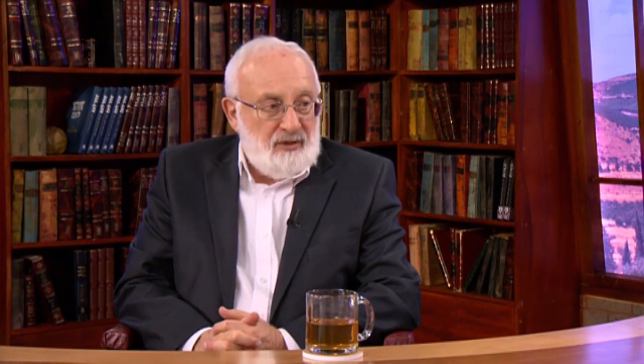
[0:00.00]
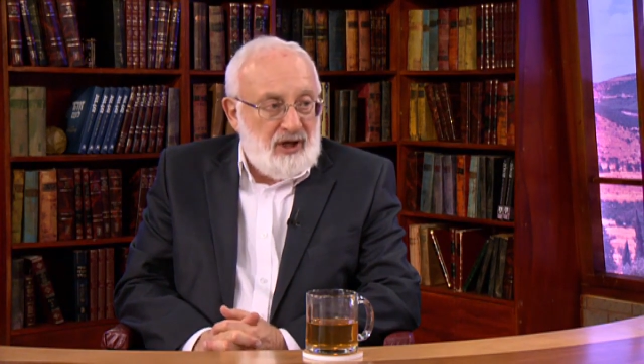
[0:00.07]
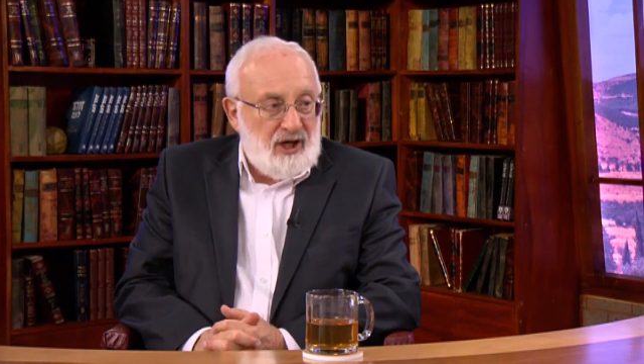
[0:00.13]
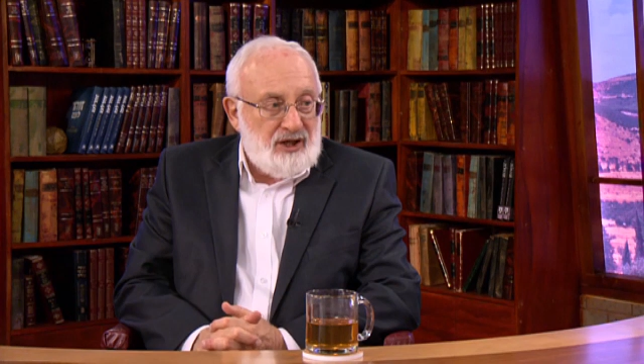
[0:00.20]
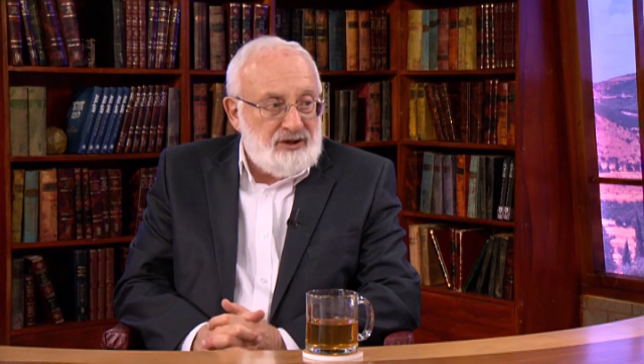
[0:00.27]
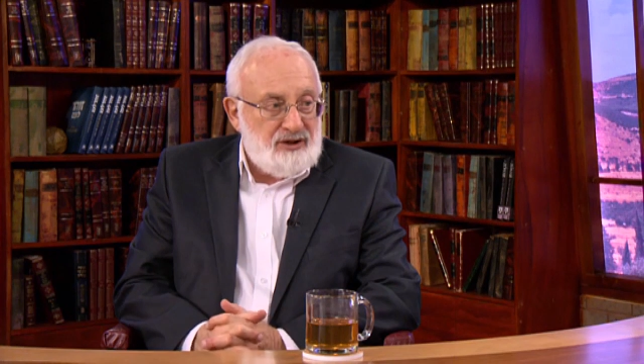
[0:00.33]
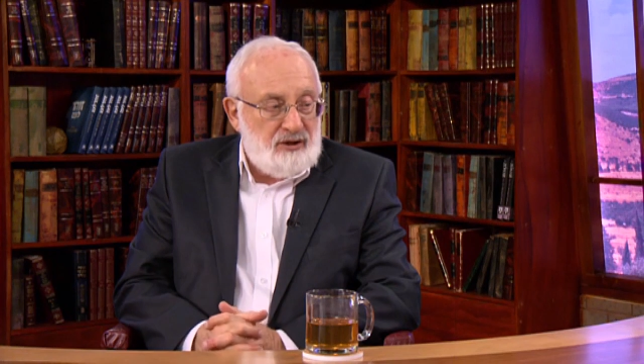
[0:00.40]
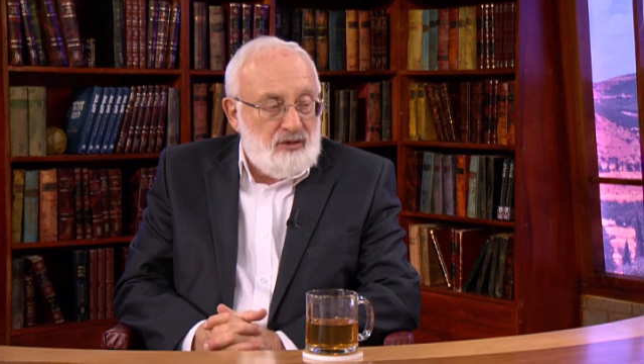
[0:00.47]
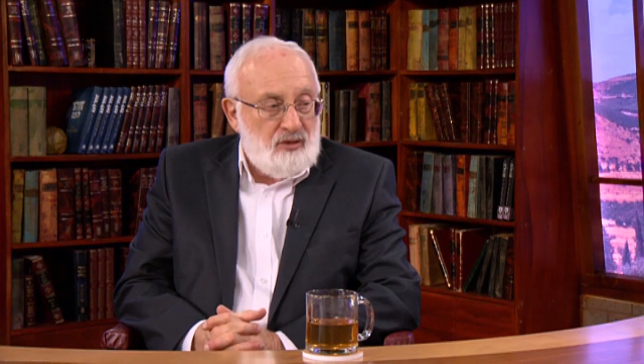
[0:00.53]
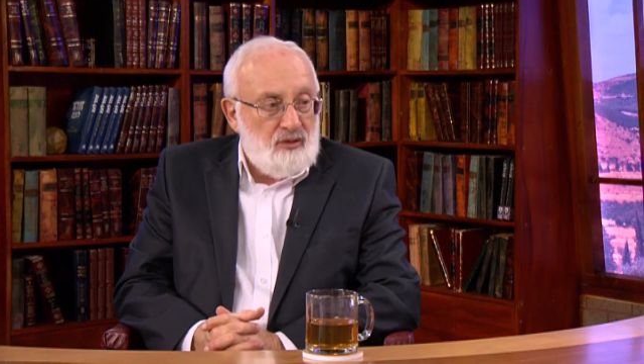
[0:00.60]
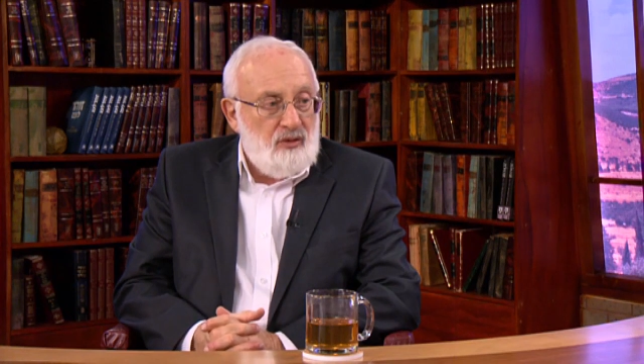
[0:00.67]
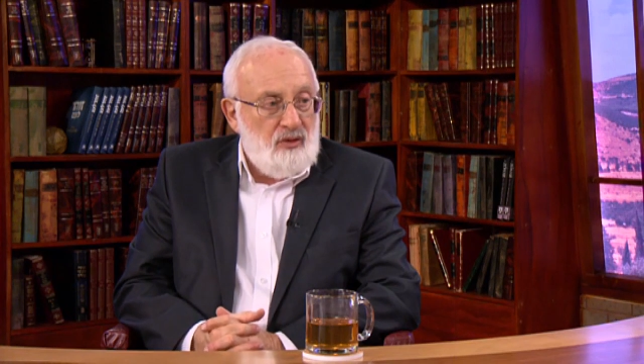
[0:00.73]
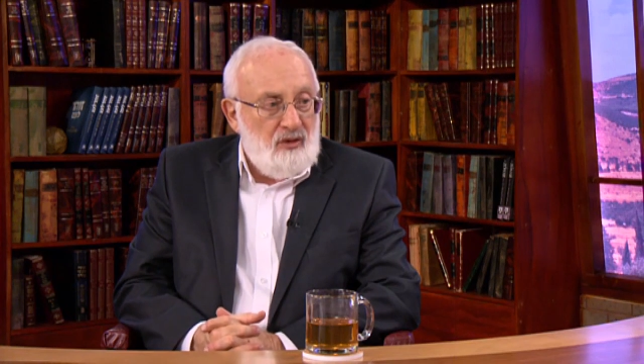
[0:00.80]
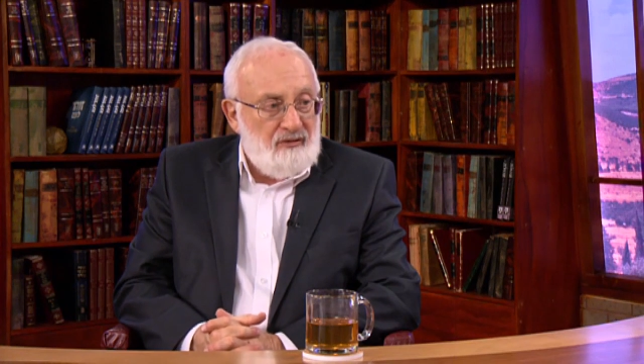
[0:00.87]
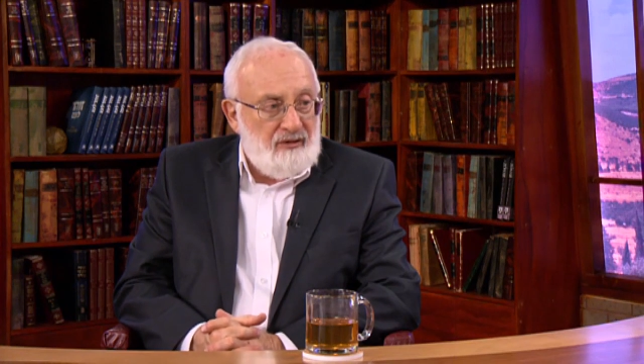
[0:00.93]
каждый
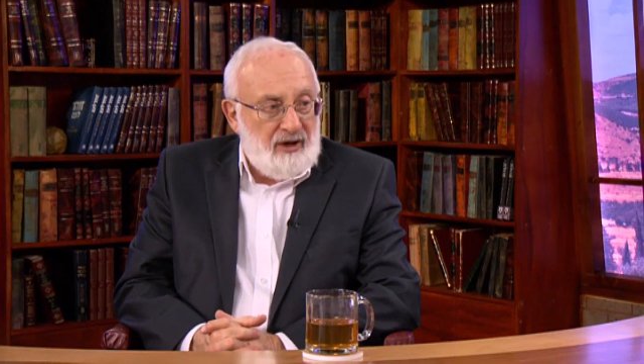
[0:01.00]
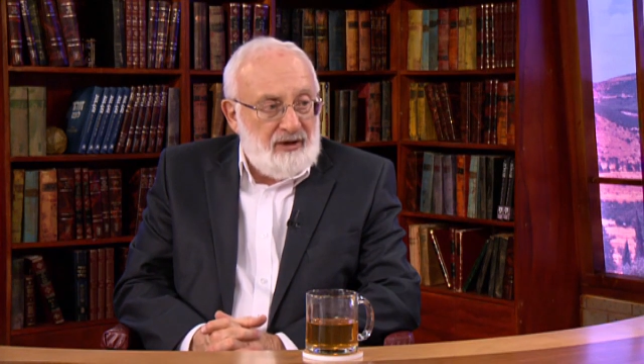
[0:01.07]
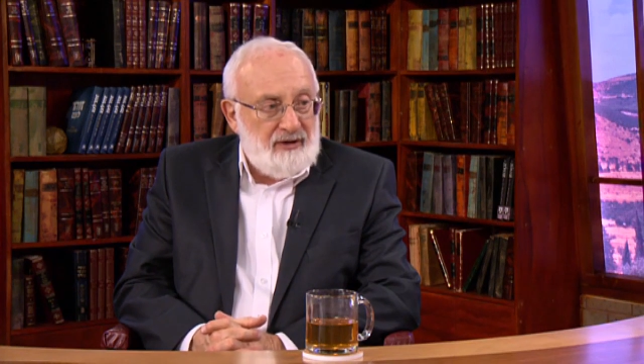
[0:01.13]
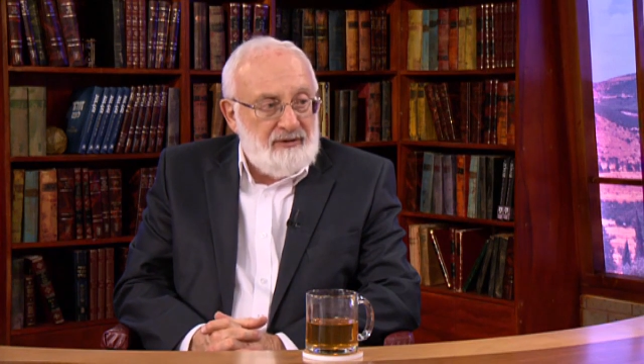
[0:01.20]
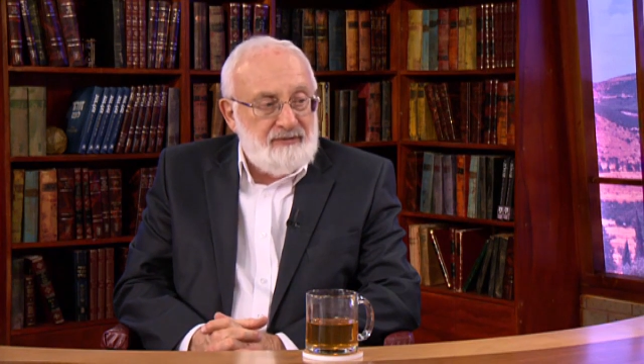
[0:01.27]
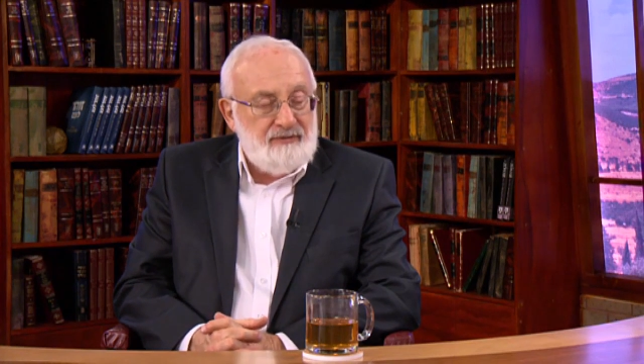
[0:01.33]
другого,